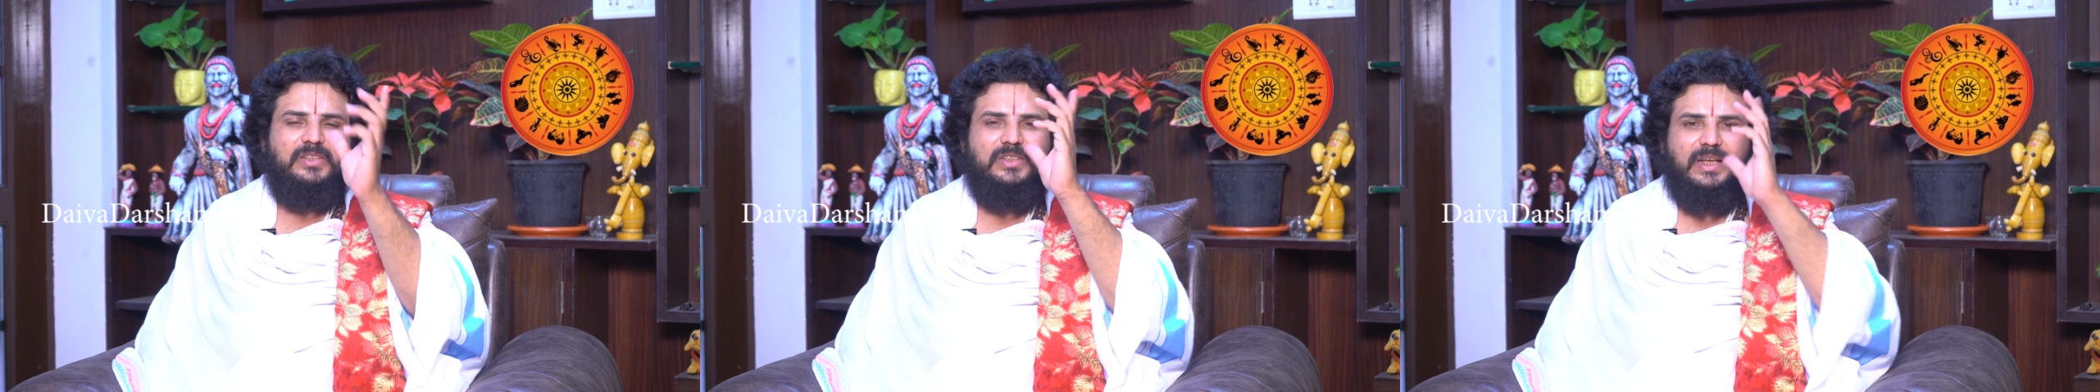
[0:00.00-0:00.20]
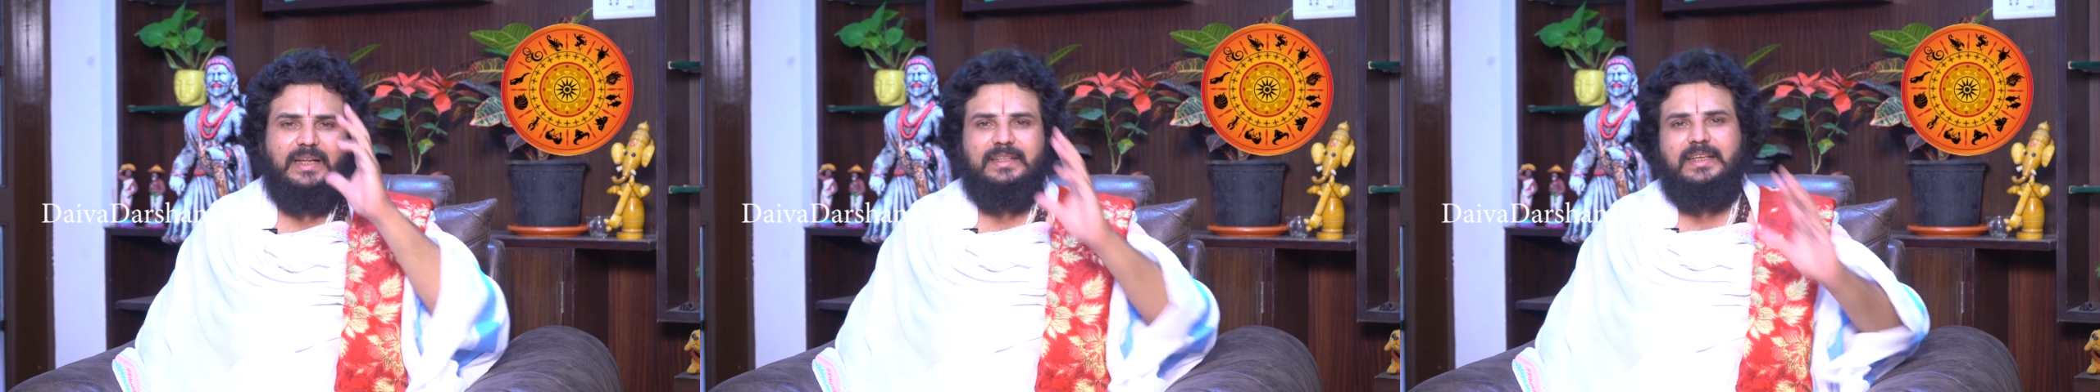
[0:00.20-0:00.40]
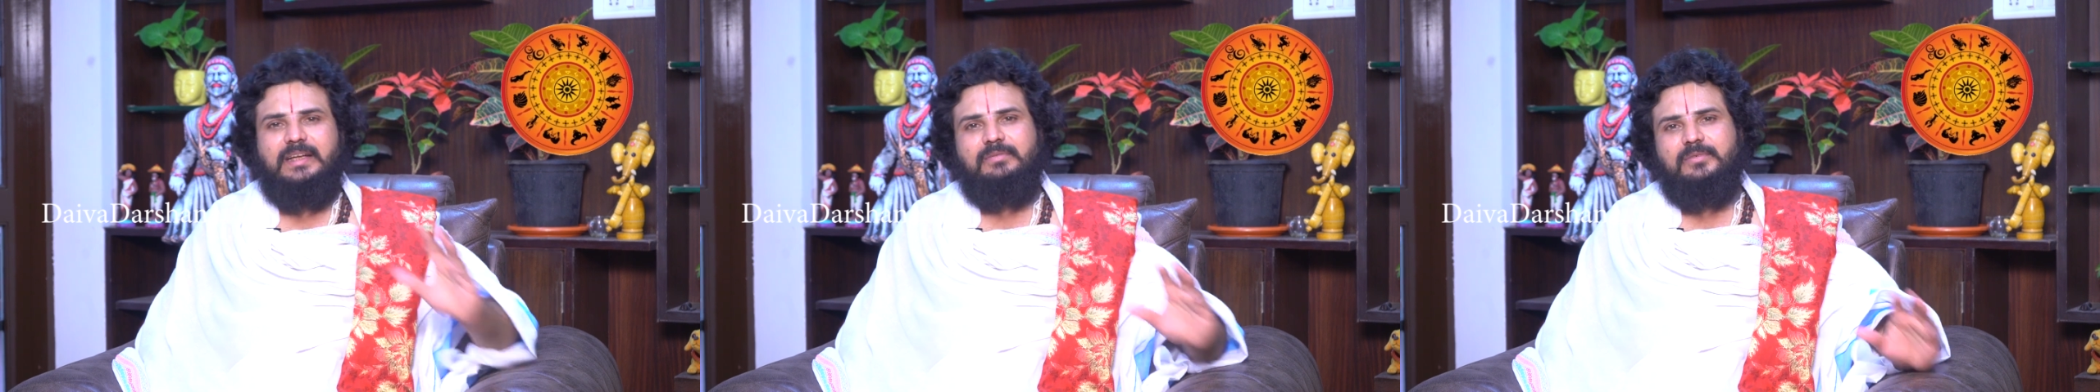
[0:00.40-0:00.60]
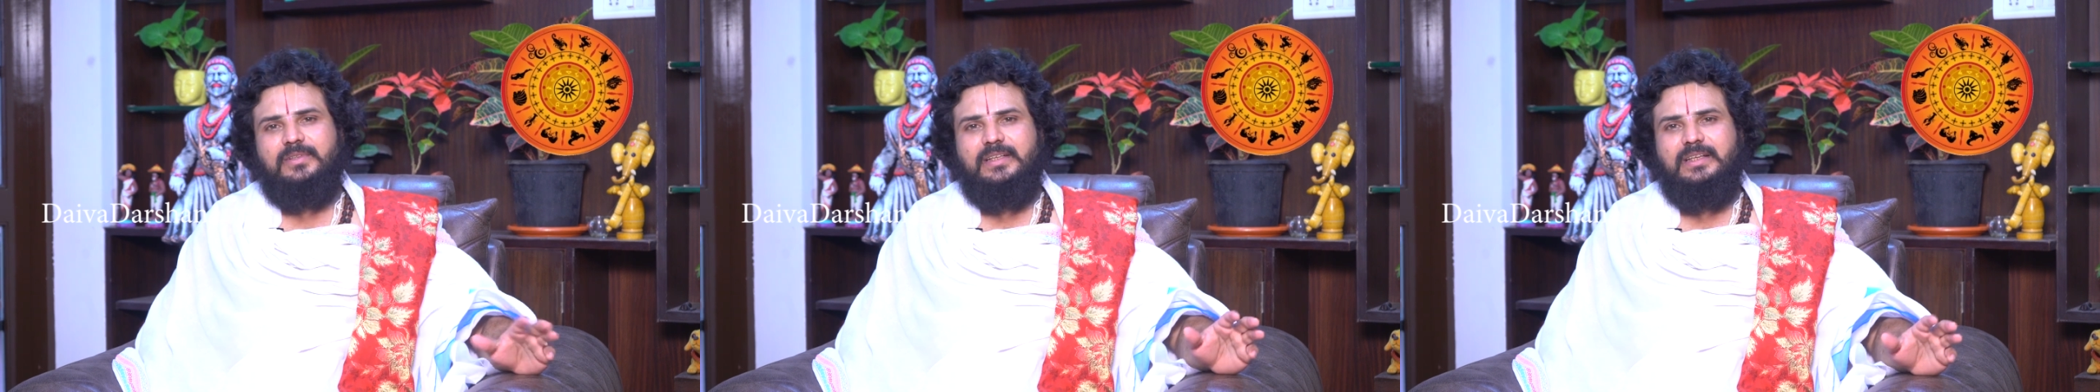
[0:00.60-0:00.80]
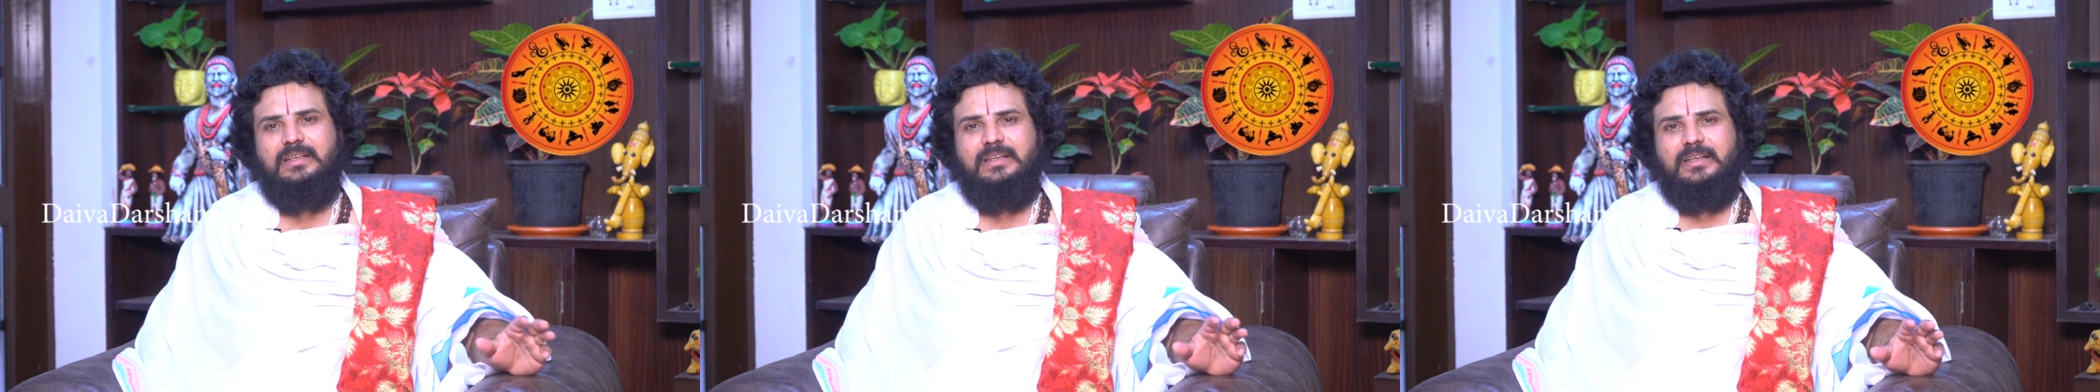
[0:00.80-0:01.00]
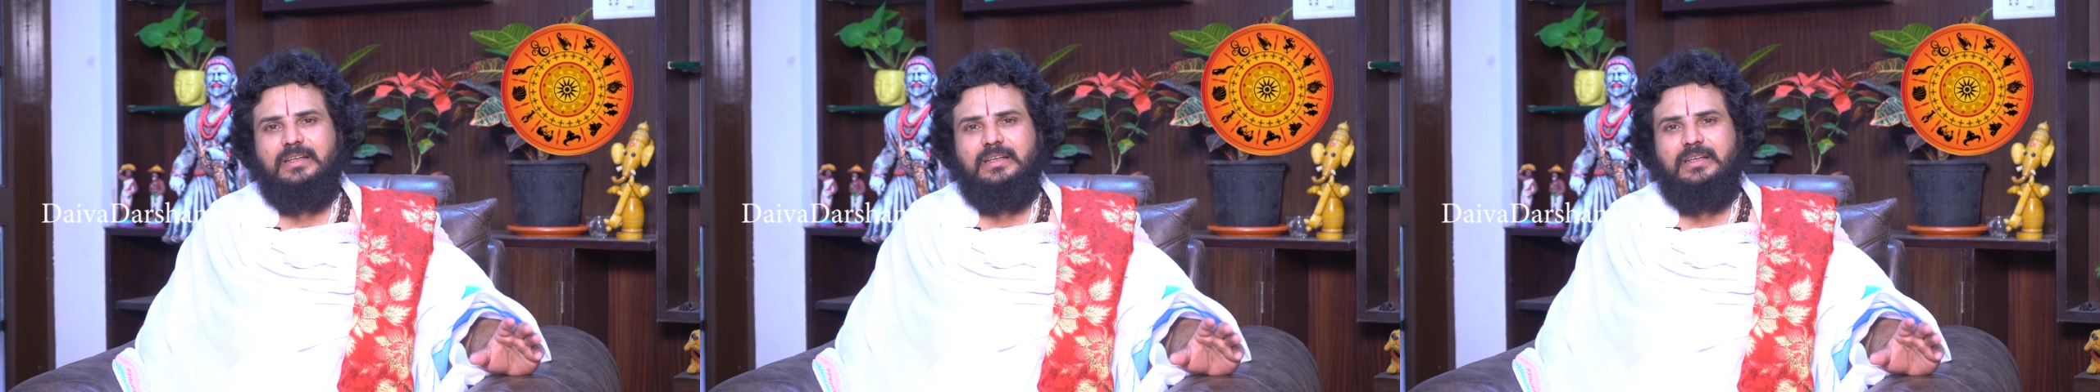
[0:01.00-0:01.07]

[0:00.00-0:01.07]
మంచి ఆదాయం ఉంది